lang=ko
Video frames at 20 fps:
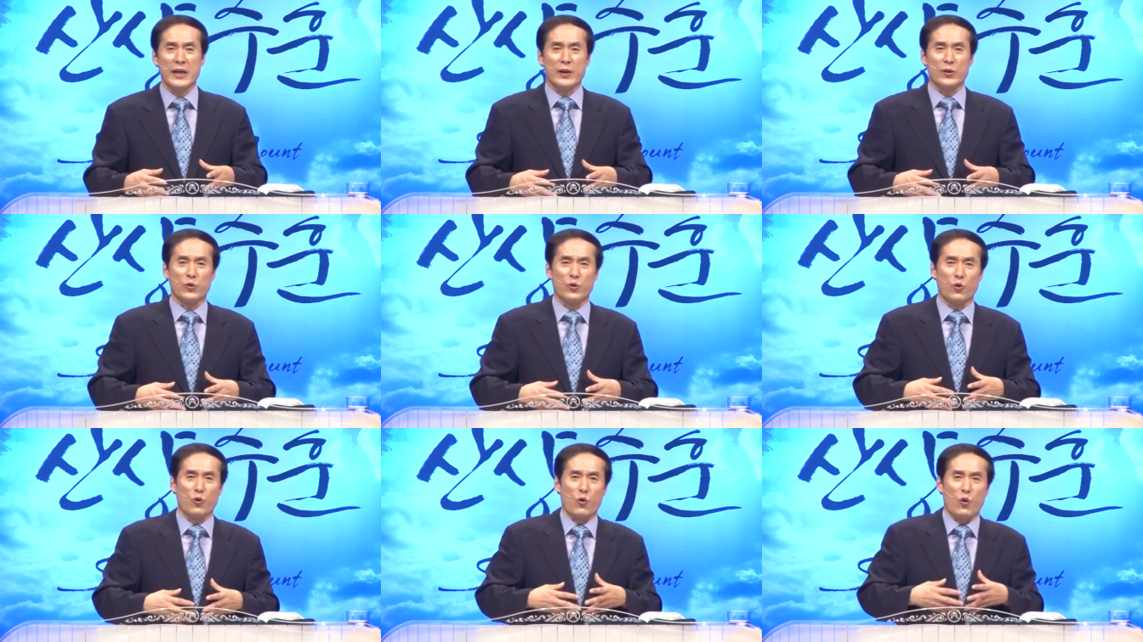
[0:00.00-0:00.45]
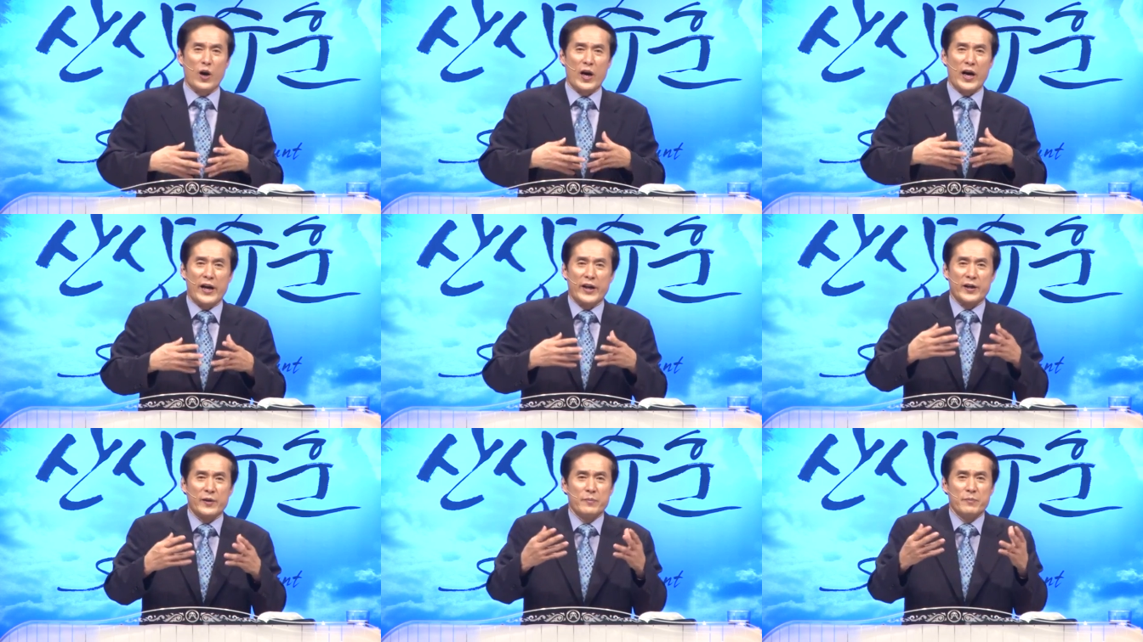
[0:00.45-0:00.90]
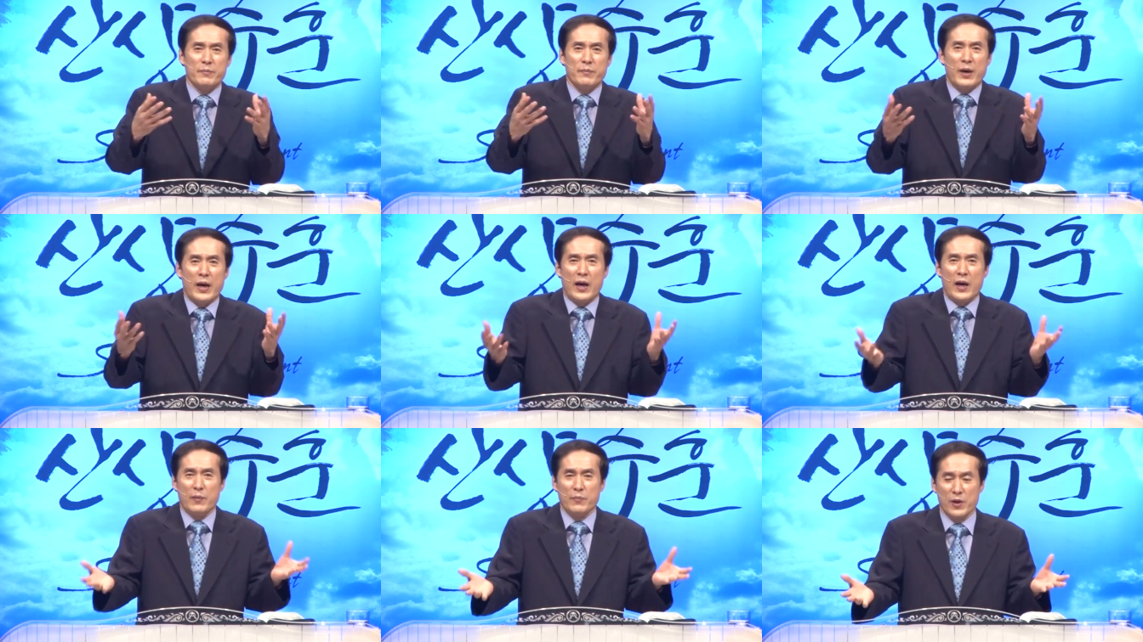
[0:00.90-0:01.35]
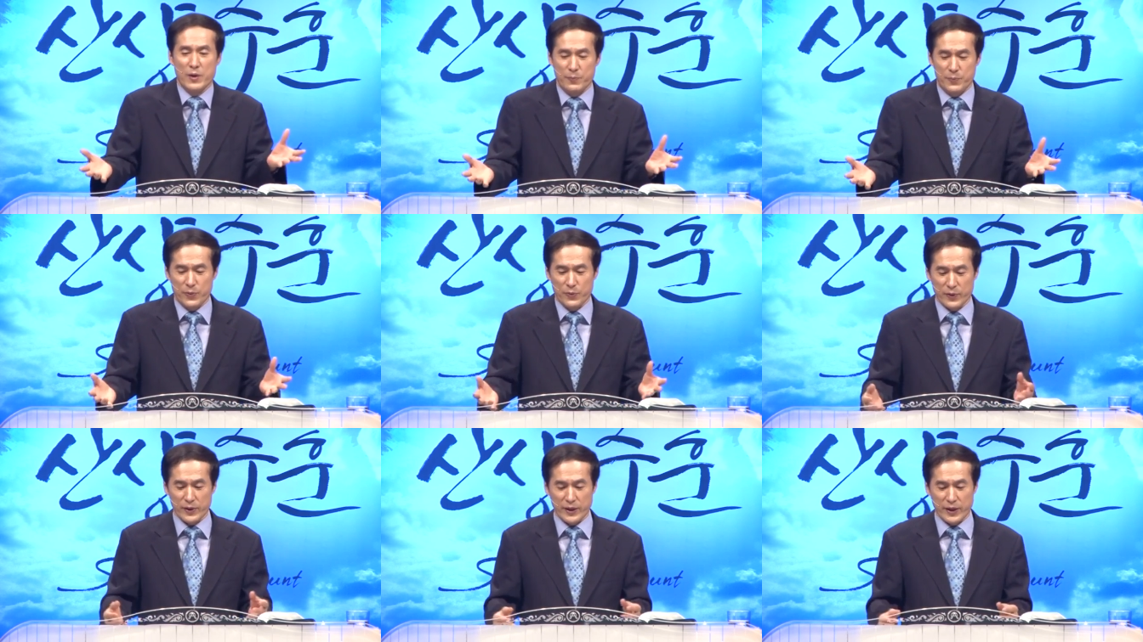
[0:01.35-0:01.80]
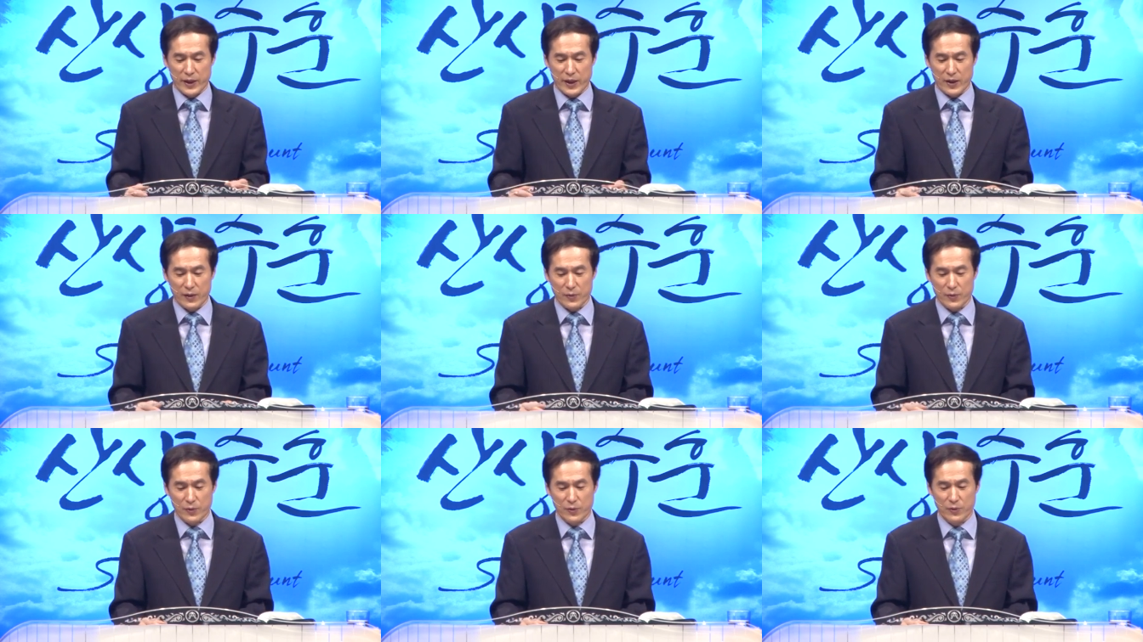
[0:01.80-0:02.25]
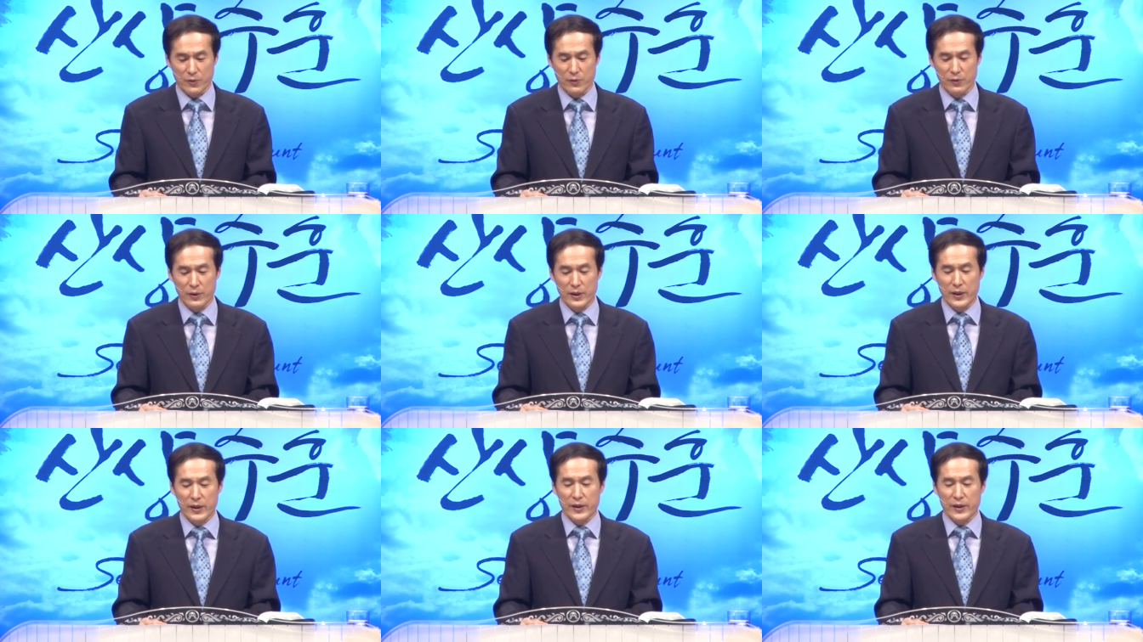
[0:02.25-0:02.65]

노하는 마음을 품게 하고